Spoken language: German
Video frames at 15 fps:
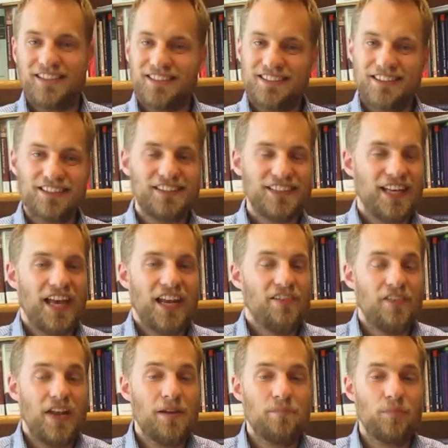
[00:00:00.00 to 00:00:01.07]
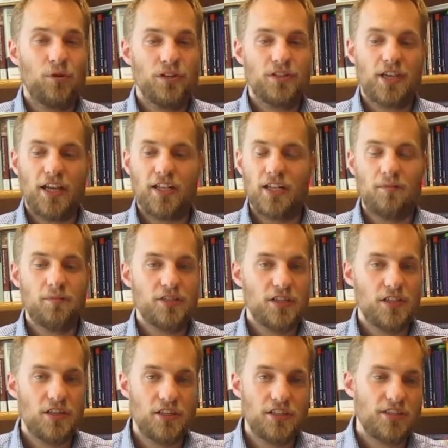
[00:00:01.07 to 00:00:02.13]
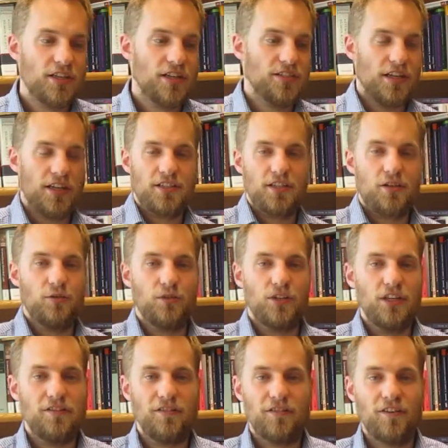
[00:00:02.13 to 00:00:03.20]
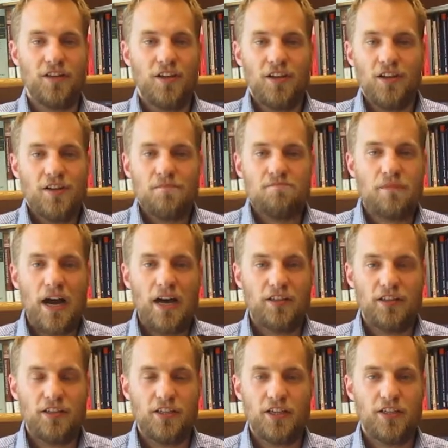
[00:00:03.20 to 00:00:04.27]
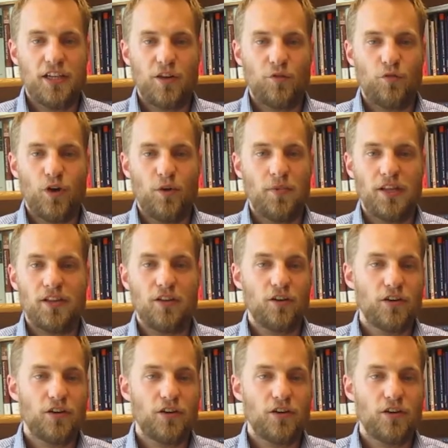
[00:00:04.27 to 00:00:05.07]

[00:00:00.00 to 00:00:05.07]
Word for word: sind sie keine Weltpolizei in dem Sinne, dass sie jetzt Exekutivmacht in irgendeiner Form hätten.